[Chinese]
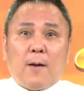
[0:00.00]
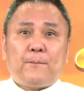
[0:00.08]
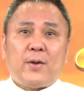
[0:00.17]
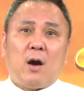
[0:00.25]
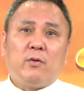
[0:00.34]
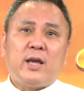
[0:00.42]
要
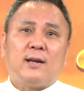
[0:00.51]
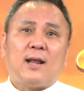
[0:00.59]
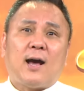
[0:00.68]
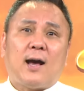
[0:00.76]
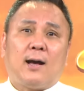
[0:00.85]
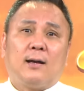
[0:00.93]
表演
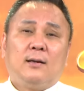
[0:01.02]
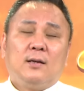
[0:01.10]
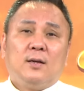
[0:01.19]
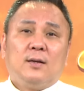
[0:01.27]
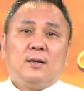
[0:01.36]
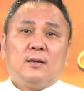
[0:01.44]
呐。
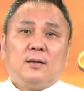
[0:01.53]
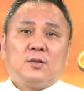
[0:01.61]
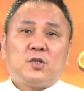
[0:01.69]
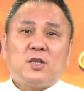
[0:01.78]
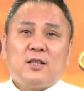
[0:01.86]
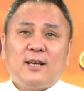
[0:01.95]

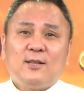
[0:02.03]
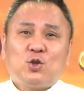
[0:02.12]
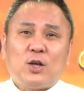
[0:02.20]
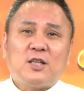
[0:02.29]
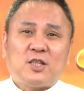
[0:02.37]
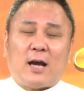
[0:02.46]
今天
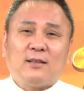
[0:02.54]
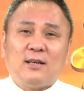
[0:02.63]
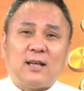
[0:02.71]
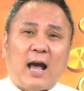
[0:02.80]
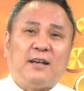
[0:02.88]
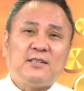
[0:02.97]
最强
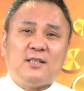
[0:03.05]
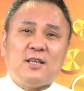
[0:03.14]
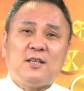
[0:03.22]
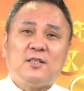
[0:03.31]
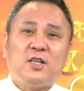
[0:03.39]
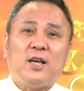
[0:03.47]
的还是
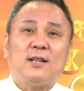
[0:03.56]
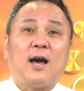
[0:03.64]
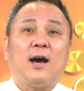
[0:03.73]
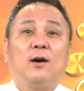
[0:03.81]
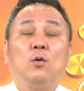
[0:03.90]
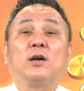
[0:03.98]
银建
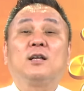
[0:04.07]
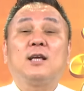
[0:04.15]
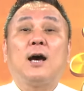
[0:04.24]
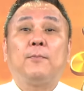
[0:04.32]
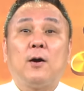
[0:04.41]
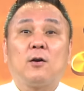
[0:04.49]
呐！我跟
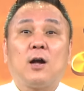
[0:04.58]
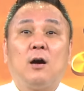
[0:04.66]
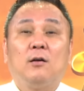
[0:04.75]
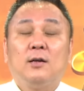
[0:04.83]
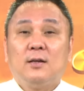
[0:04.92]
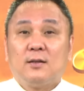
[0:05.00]
大家报
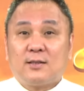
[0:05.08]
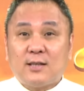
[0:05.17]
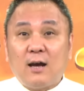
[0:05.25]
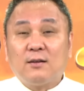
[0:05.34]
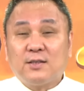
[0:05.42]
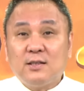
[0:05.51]
告，
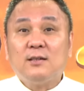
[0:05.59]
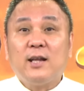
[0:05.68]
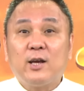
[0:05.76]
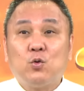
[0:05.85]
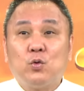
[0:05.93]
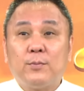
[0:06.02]
上市
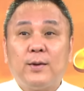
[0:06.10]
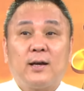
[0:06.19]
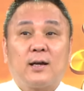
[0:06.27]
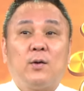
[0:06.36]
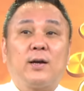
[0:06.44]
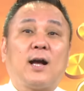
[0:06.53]
类股里
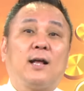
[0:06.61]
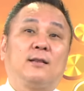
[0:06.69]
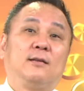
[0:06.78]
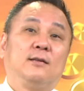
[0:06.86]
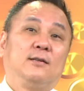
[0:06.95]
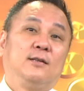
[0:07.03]
面，各位看，
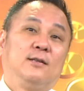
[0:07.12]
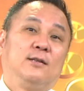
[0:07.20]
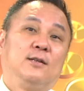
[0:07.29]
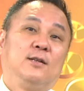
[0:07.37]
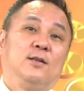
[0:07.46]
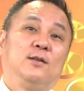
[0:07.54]

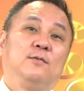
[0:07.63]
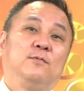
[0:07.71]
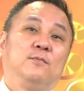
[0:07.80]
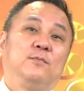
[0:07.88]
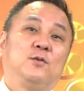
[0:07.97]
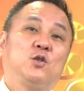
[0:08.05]

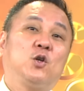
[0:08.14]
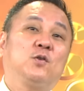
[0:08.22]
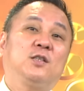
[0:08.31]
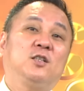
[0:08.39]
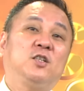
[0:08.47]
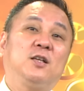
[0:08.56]
就
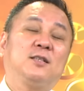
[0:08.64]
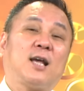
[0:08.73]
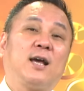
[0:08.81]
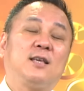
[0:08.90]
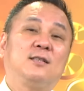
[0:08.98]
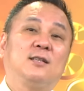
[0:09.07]
是建
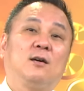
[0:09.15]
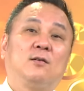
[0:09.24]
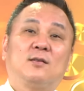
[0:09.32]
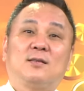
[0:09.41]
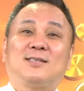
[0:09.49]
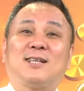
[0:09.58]
材营
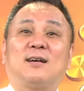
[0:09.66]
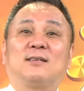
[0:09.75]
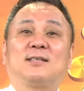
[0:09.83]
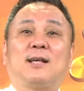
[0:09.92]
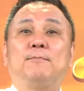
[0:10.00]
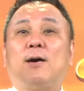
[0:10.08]
造涨
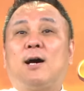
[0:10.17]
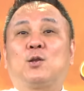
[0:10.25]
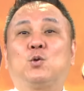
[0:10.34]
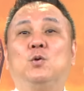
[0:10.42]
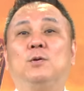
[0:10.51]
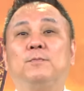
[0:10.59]
三趴
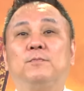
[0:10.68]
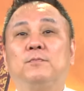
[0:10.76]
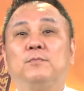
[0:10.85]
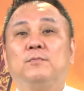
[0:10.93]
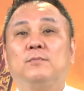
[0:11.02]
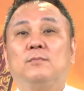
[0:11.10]
多，
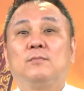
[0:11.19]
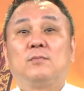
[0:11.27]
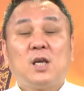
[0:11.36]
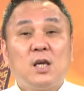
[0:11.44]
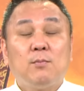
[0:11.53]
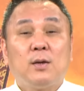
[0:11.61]

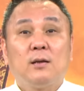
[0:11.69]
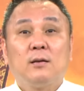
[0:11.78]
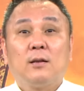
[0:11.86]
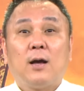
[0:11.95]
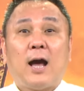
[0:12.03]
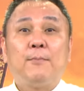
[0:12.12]
第一名
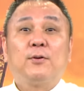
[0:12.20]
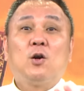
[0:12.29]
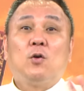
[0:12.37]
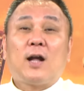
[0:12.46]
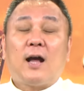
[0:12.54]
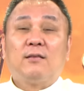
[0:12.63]
还不
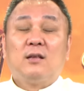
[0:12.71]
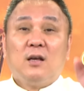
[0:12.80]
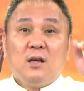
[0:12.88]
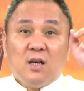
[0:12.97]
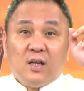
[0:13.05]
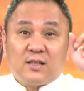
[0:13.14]
够看，
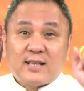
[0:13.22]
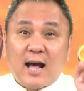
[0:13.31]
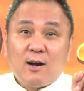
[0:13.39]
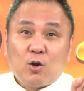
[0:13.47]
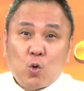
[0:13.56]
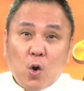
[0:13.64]

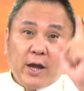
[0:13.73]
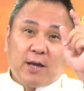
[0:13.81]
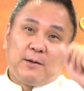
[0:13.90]
上柜，